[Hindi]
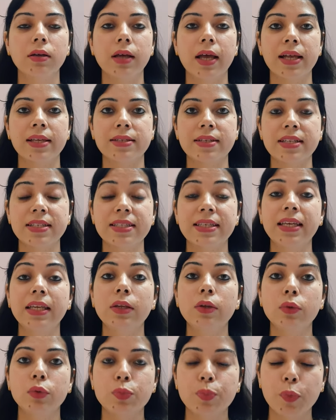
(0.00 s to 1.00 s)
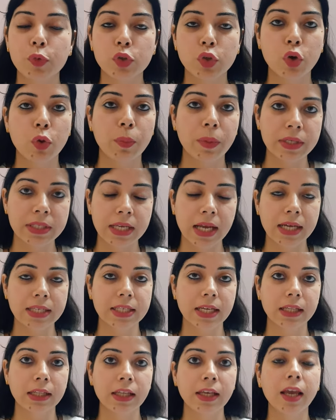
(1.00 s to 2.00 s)
एक्स्ट्रा स्किन उस, उसके ऊपर से आ
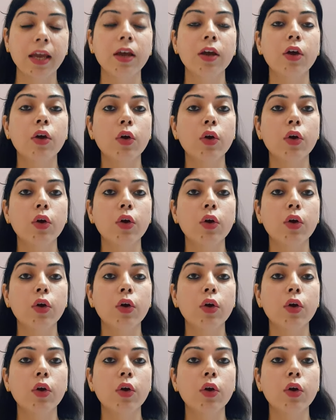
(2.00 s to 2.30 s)
जाती है